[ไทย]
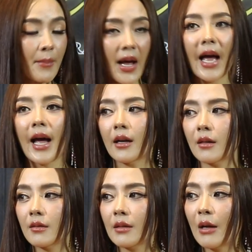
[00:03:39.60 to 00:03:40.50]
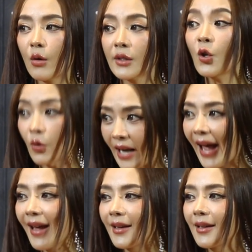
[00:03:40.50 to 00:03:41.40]
มากๆ แล้วก็ส่ง
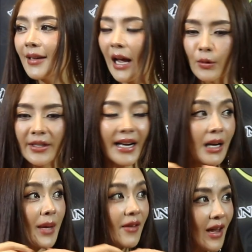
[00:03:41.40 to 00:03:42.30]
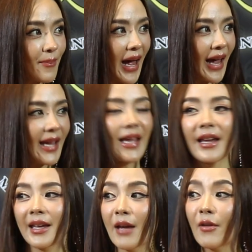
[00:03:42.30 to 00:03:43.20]
นะเขาสั่งน้ำพริกไฟไป
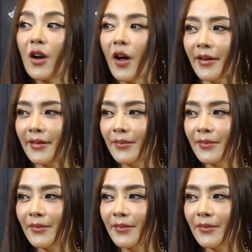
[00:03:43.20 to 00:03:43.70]
เก็บไว้ก่อน